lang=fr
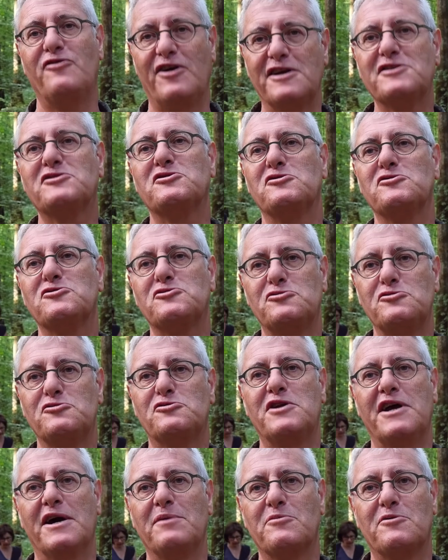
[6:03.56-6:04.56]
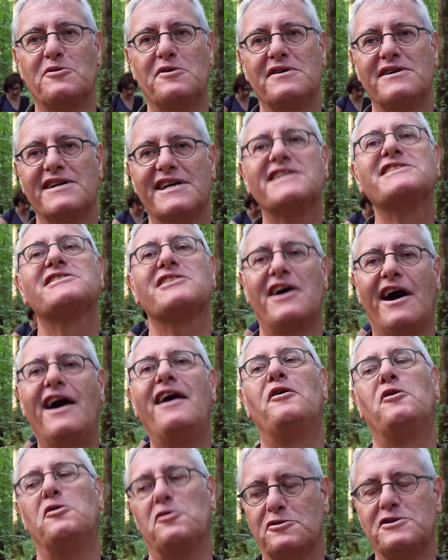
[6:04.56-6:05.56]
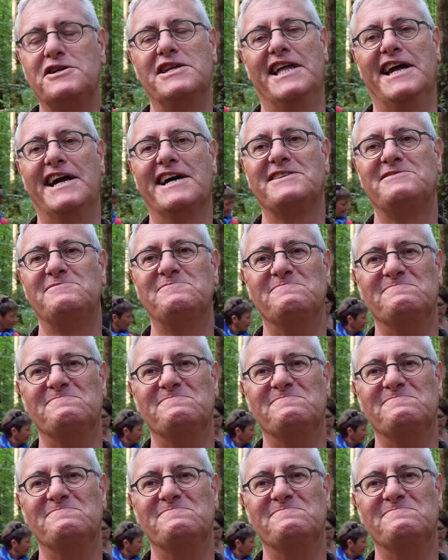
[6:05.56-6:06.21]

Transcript: vrai sens du terme quoi, extraordinaire.